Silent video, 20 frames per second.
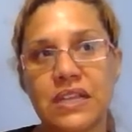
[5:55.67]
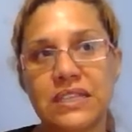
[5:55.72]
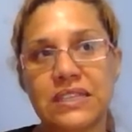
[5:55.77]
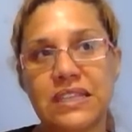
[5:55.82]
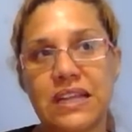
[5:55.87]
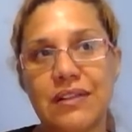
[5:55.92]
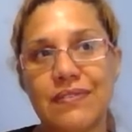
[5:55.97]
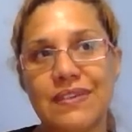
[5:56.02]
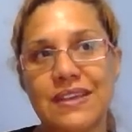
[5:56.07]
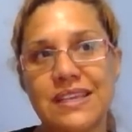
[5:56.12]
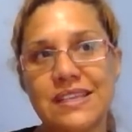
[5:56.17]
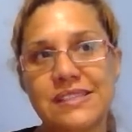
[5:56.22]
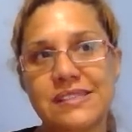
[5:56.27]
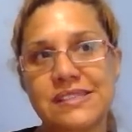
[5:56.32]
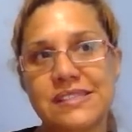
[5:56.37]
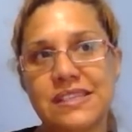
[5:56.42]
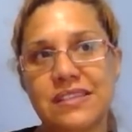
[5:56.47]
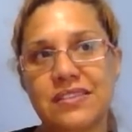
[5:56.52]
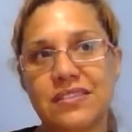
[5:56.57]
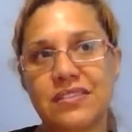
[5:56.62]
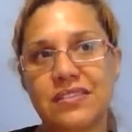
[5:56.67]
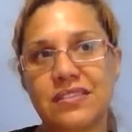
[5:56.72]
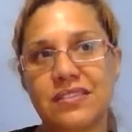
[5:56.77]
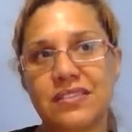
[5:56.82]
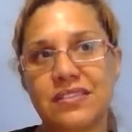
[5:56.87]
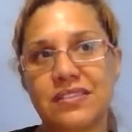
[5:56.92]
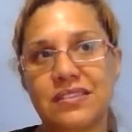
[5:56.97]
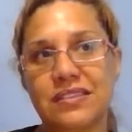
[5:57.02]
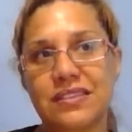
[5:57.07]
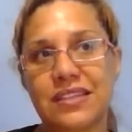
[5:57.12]
tal vez
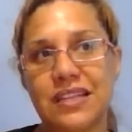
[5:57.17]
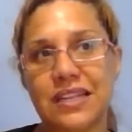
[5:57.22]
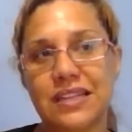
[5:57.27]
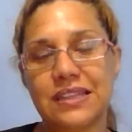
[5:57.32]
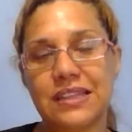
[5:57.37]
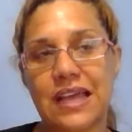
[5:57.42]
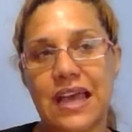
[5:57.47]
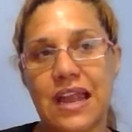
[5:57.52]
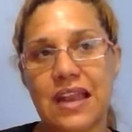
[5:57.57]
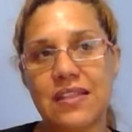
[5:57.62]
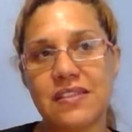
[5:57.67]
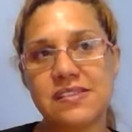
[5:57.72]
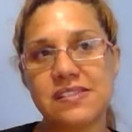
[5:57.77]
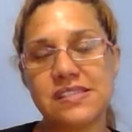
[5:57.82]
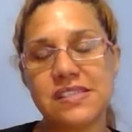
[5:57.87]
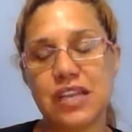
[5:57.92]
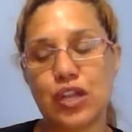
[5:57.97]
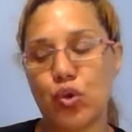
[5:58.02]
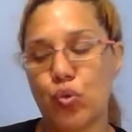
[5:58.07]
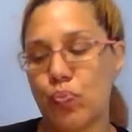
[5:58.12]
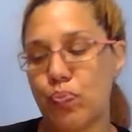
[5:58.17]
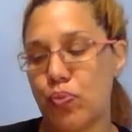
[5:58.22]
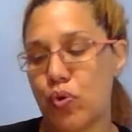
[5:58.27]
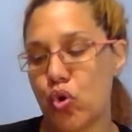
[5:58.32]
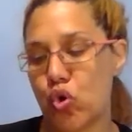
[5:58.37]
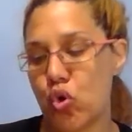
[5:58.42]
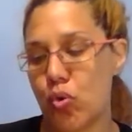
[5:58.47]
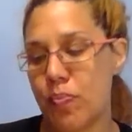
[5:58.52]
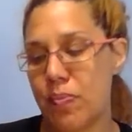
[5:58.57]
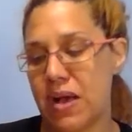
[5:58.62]
tratar de ser un
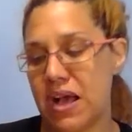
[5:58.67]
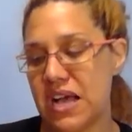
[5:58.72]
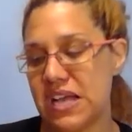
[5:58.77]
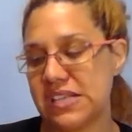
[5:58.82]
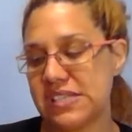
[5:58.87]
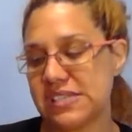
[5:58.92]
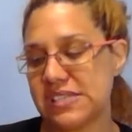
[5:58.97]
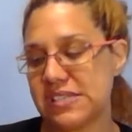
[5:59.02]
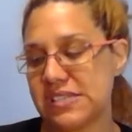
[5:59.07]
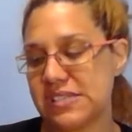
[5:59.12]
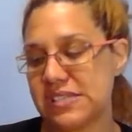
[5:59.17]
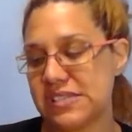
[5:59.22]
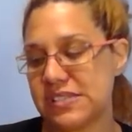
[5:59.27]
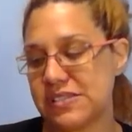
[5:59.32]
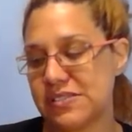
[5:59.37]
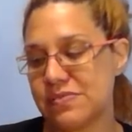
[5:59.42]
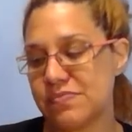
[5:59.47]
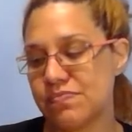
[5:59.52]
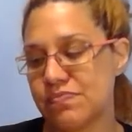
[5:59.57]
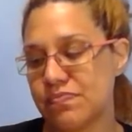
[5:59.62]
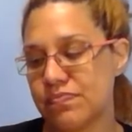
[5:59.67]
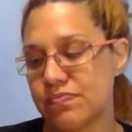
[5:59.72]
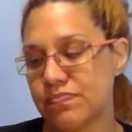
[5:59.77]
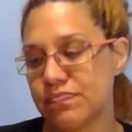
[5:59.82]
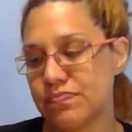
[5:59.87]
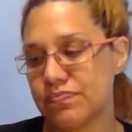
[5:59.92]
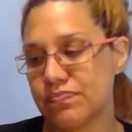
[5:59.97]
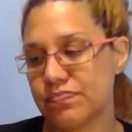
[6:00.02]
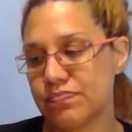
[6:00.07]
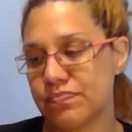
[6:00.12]
poco más
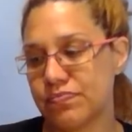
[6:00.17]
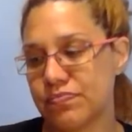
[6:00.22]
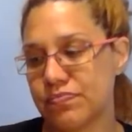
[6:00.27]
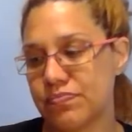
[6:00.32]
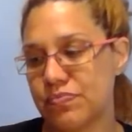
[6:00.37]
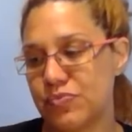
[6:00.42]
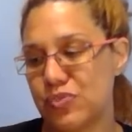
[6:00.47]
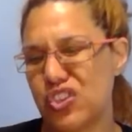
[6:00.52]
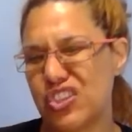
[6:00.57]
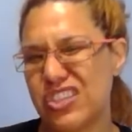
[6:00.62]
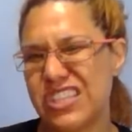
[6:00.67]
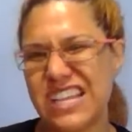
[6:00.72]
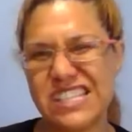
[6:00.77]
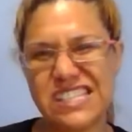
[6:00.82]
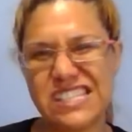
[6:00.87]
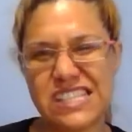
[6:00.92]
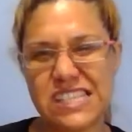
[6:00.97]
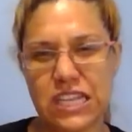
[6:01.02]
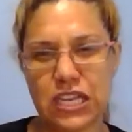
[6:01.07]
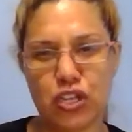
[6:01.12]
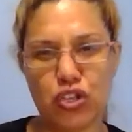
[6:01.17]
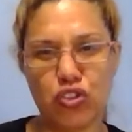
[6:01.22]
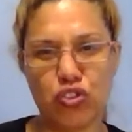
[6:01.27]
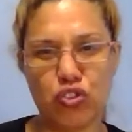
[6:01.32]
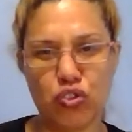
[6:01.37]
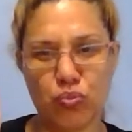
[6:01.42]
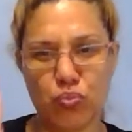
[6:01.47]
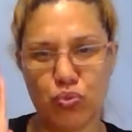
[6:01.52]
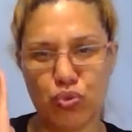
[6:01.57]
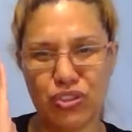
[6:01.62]
no tan
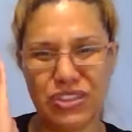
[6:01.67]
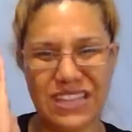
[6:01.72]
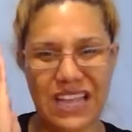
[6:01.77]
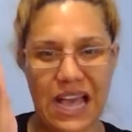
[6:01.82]
serios o muy